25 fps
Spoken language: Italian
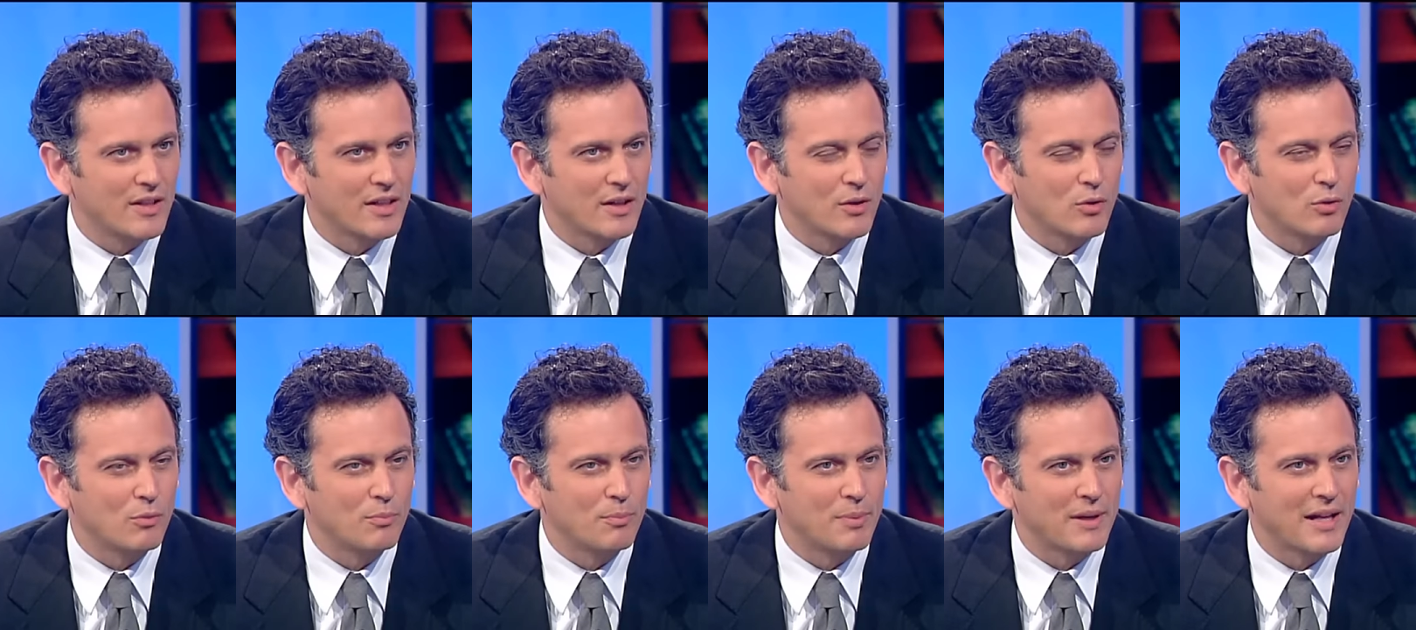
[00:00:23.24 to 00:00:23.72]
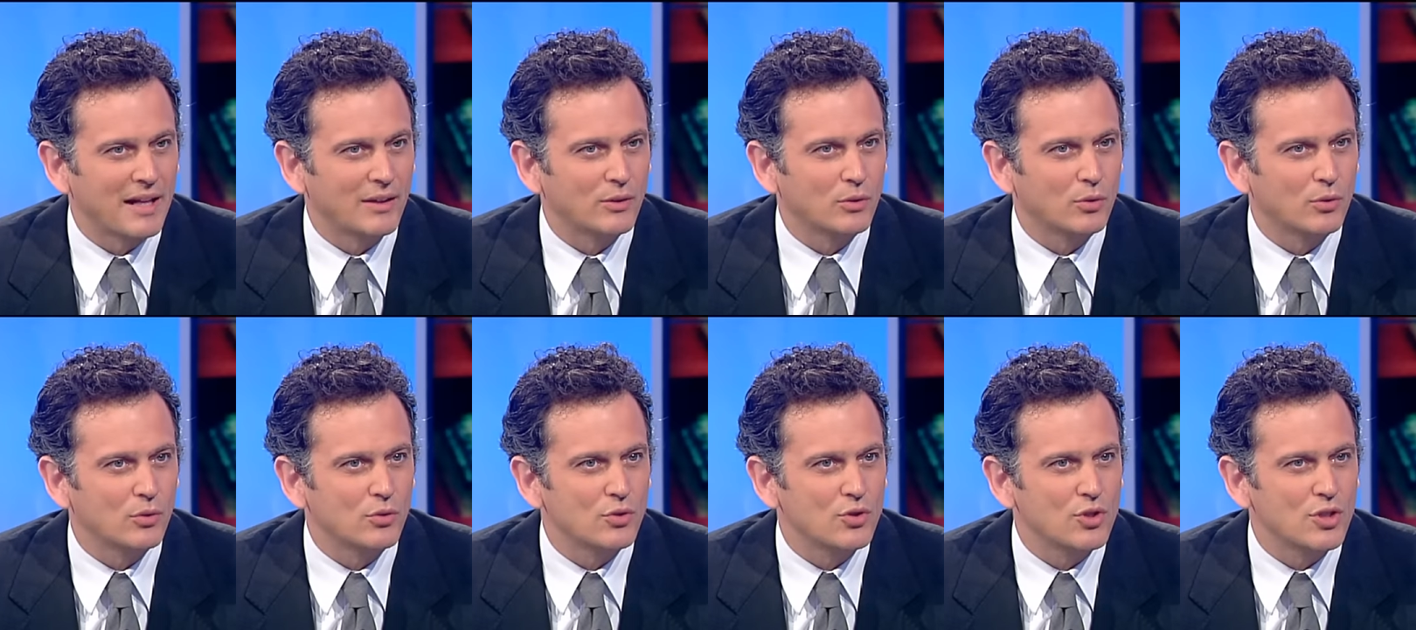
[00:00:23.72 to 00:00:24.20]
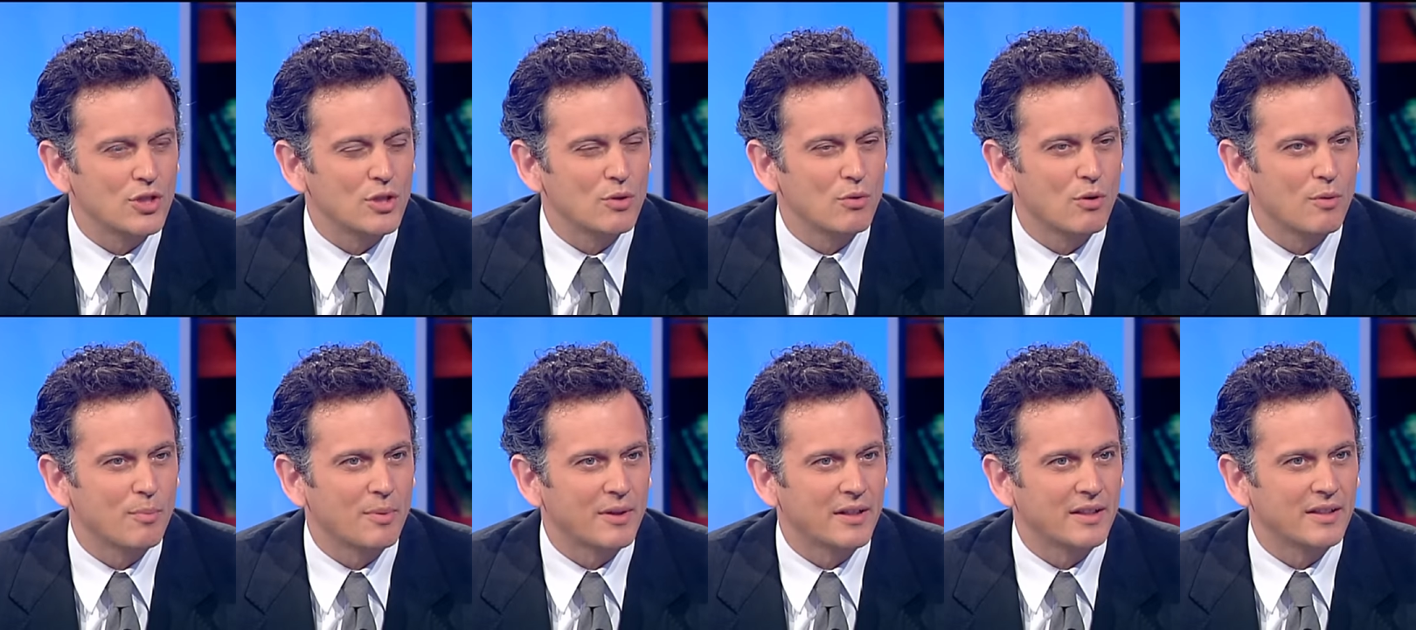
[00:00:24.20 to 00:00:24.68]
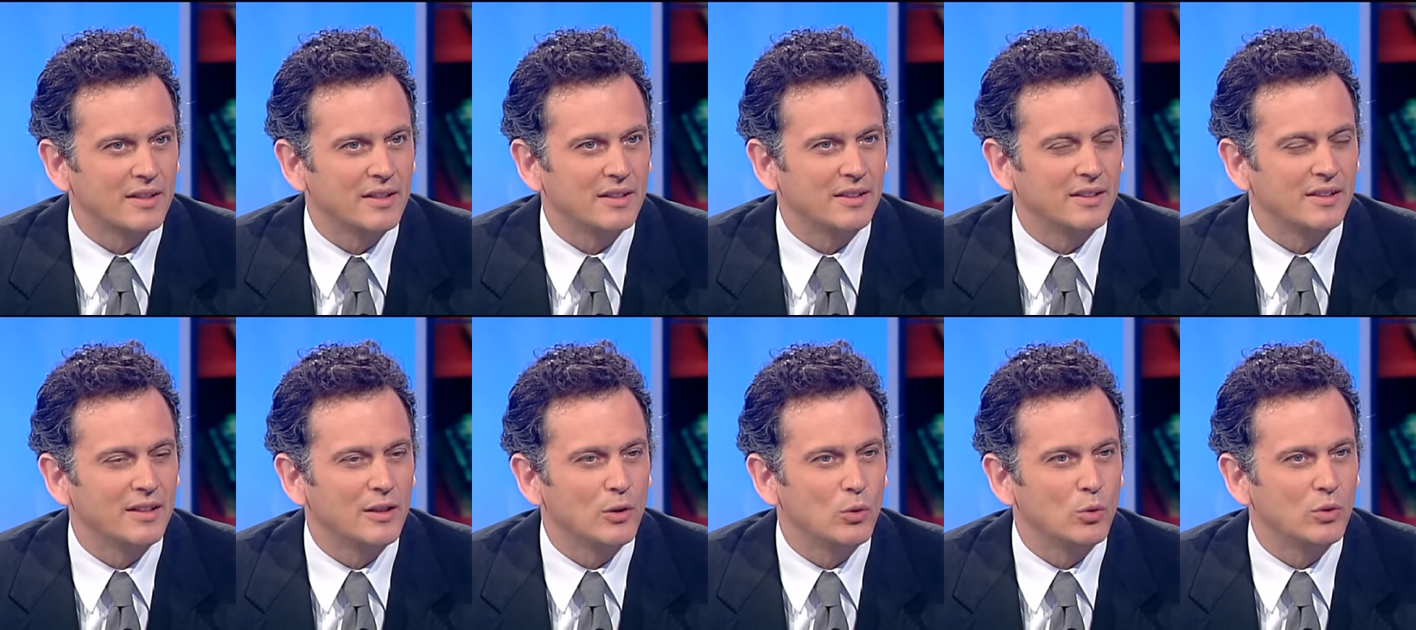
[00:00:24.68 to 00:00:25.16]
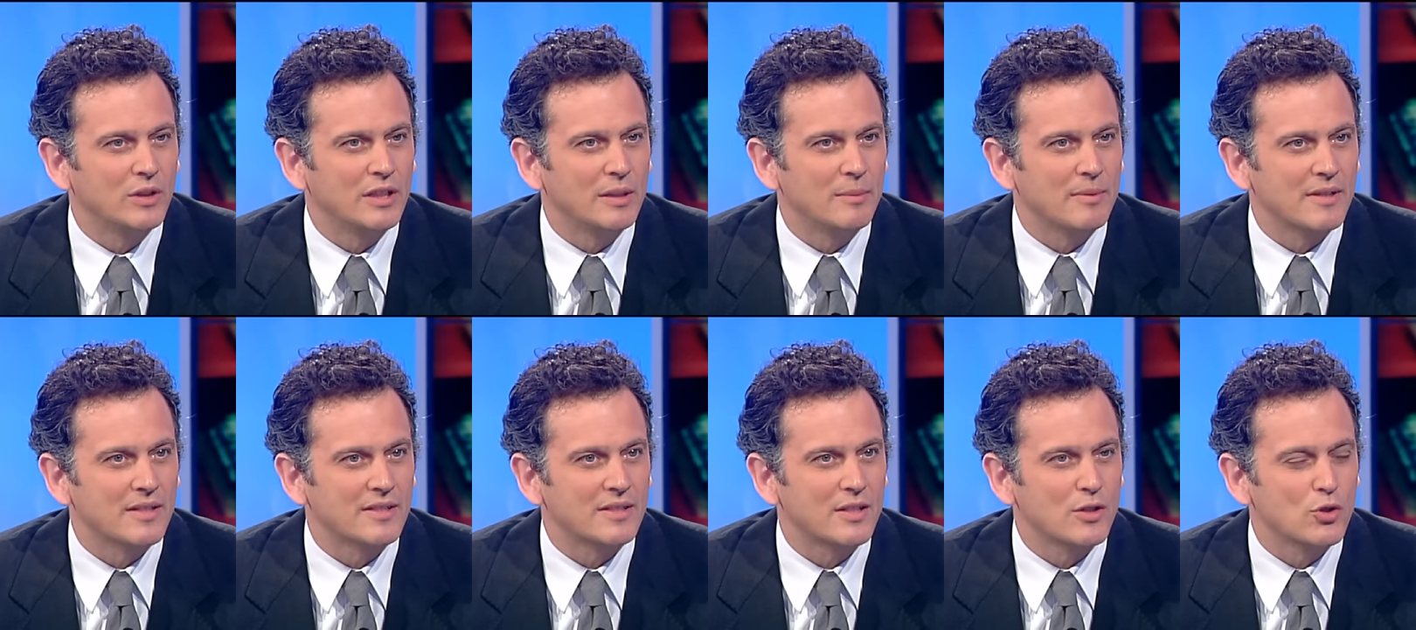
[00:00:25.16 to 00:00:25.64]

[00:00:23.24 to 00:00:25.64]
di aver comprato 5 partite dell'ultima